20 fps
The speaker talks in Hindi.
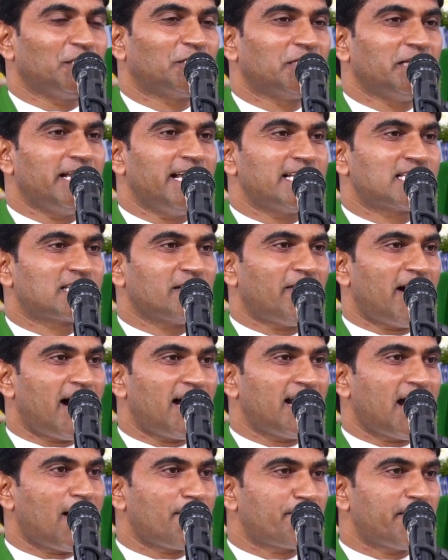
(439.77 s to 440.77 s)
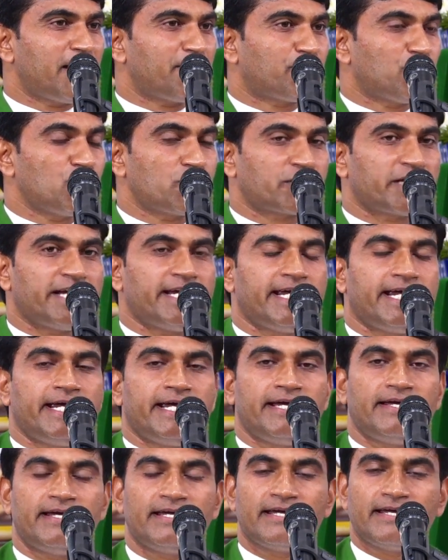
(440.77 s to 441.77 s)
जितने सवाल आपने पूछे
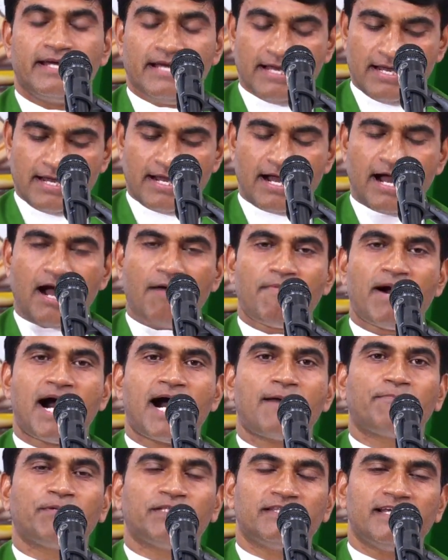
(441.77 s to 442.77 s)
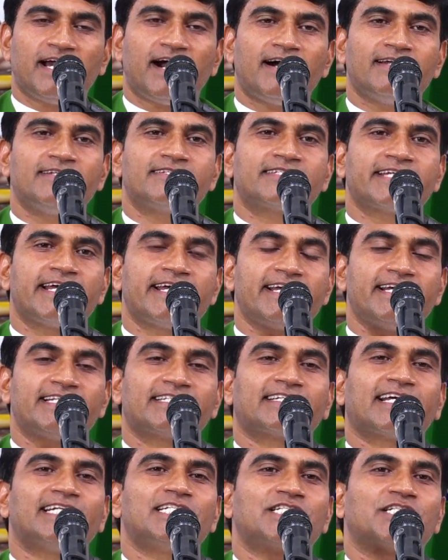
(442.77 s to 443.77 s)
हैं अब आप ध्यान से
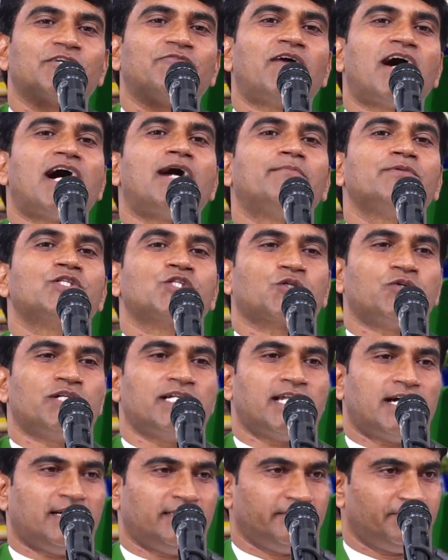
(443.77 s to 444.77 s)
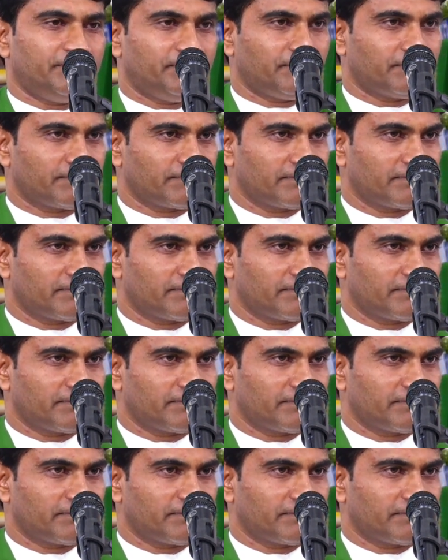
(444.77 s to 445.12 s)
इसका जवाब सुनना